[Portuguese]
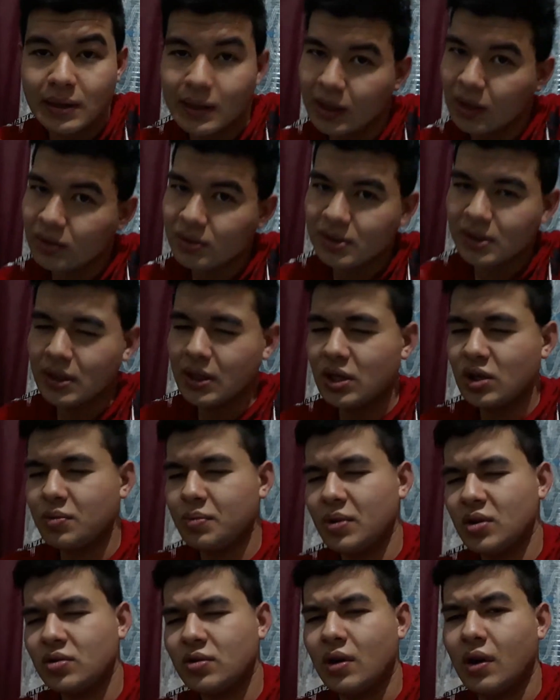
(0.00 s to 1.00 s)
E é o seguinte
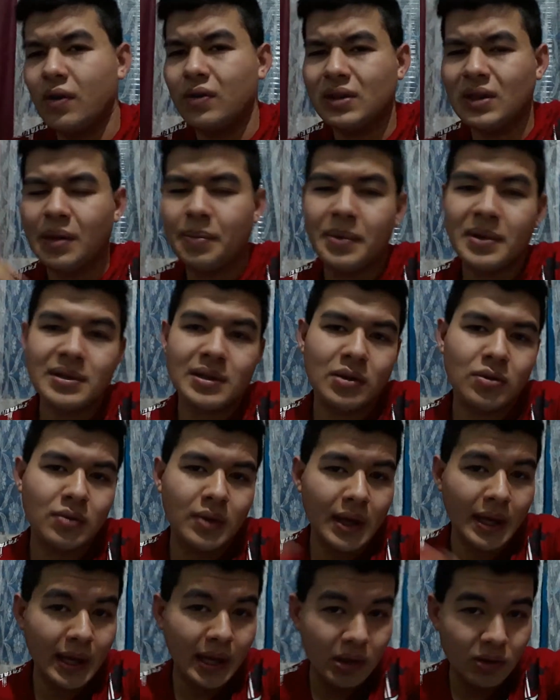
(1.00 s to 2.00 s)
pessoal, vou tá passando um
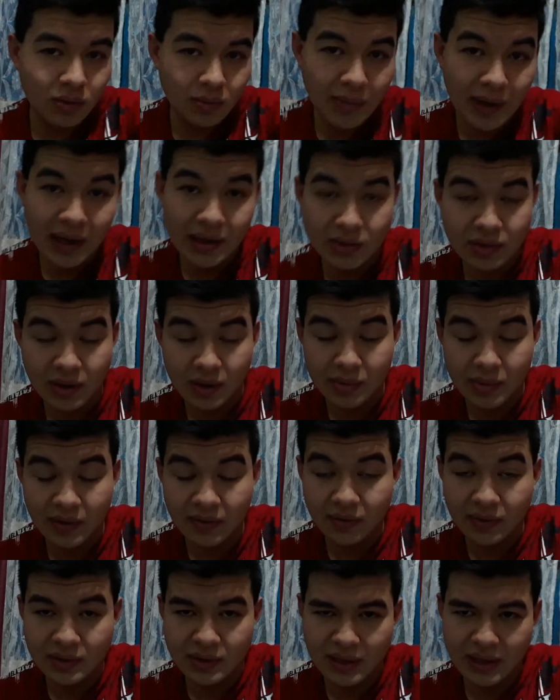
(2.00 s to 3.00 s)
recado básico aí pra
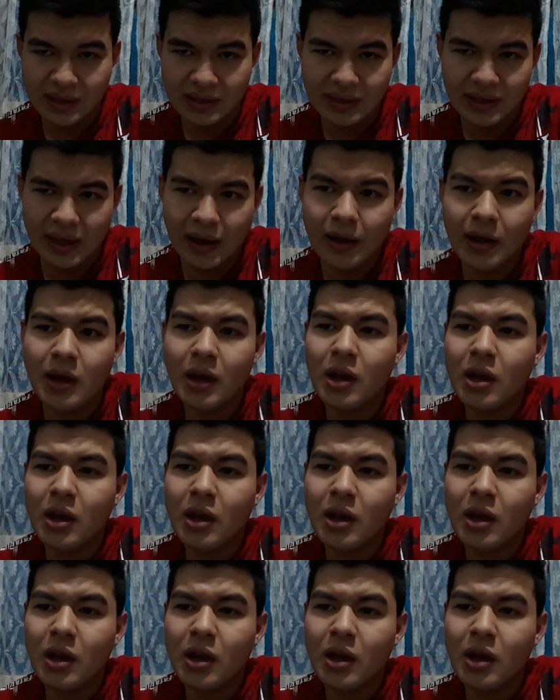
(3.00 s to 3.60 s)
vocês, tá?